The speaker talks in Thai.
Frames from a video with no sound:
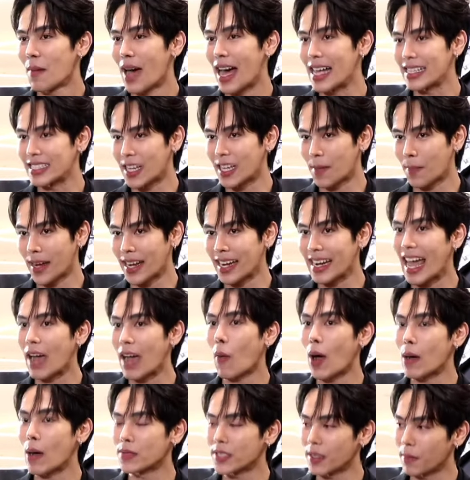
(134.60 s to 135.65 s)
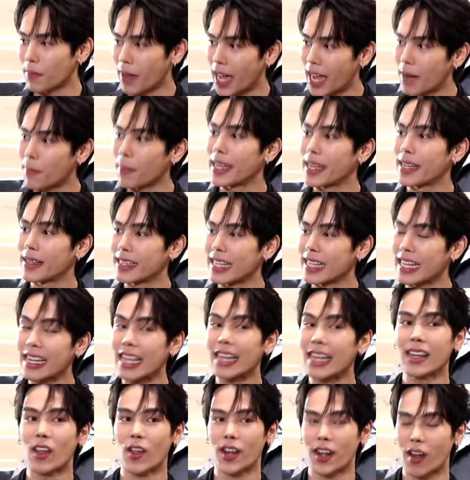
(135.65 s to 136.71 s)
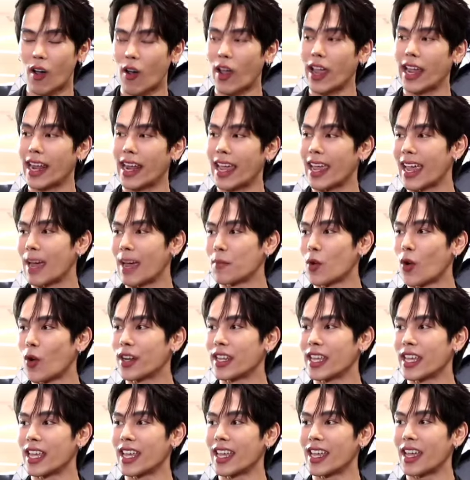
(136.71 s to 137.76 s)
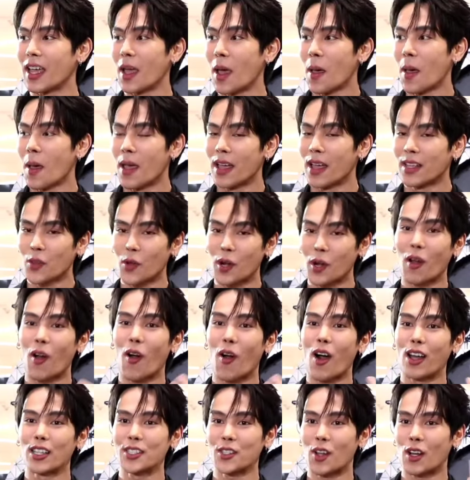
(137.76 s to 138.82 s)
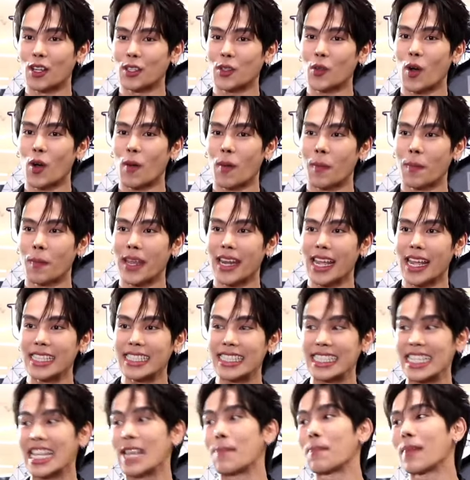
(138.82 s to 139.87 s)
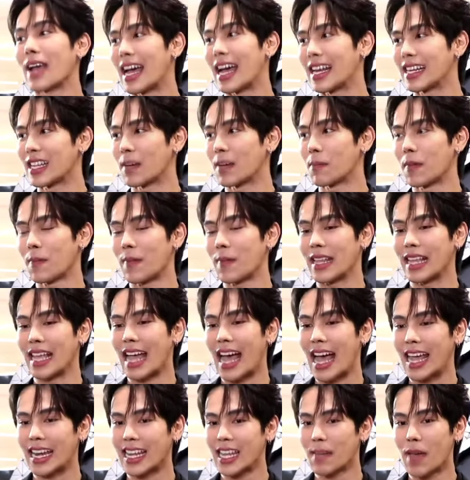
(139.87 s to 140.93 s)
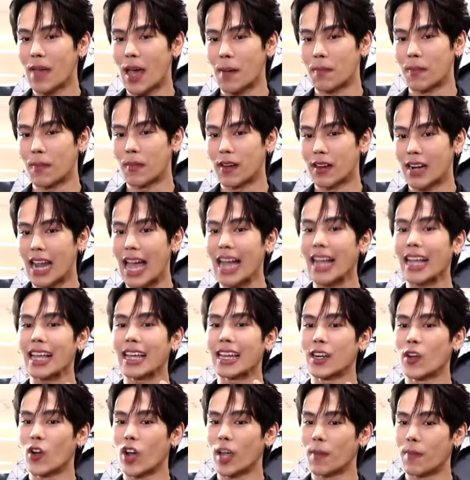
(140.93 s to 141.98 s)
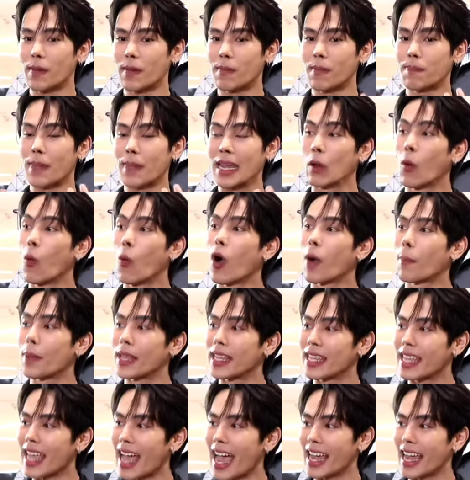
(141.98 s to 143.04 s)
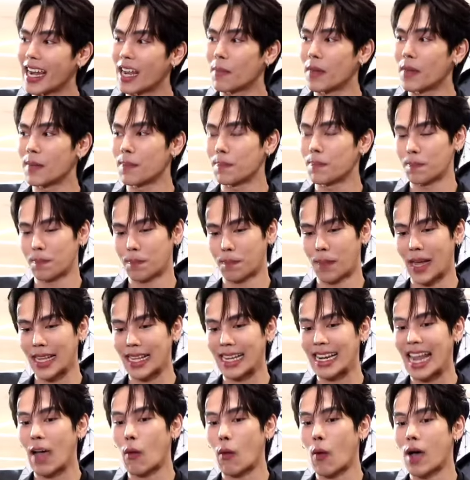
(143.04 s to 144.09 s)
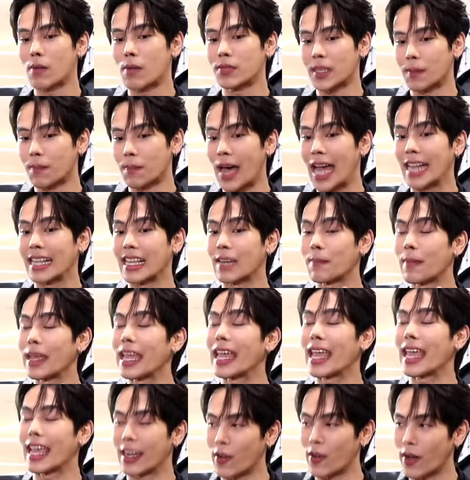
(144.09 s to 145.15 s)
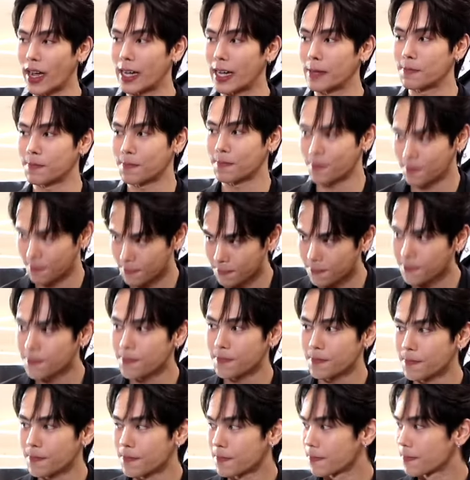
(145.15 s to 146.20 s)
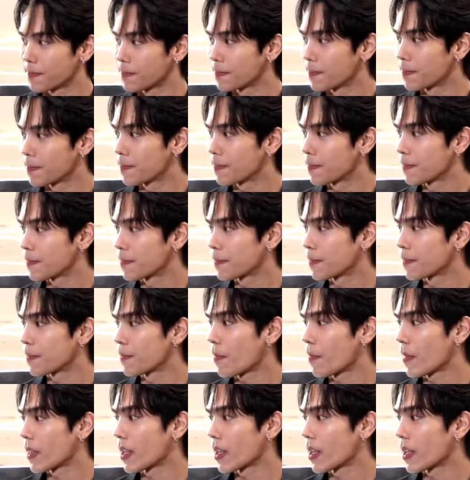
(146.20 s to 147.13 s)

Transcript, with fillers: อาจจะพัฒนาความสัมพันธ์ไปนิดนิดหน่อยหน่อยอะไรอย่างนี้ครับโดยที่ตัวละครสองตัวมันไม่ได้จีบกันแต่มันเป็นการที่แบบรักกันโดยเป็นเป็นห่วงเป็นใยแล้วมันพัฒนาความสัมพันธ์กันไปเองดีกว่าครับใกล้ไม่ต้องเข้ากับ